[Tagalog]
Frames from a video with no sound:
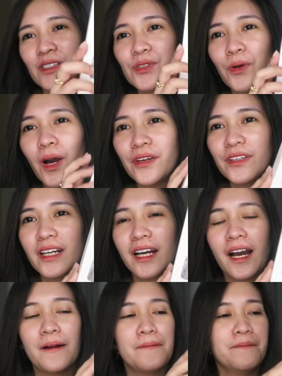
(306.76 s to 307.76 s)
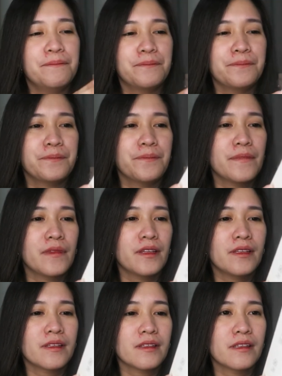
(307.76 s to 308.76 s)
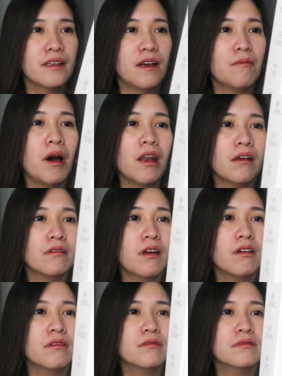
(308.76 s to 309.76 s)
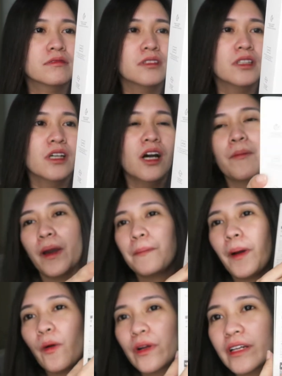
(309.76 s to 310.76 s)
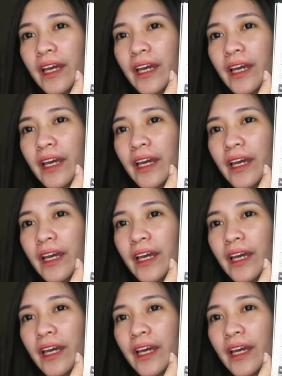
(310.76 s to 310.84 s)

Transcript: So, ayun na nga. Sugot ka, hoy. Balak, bre. Hoy, sugot na ka. Power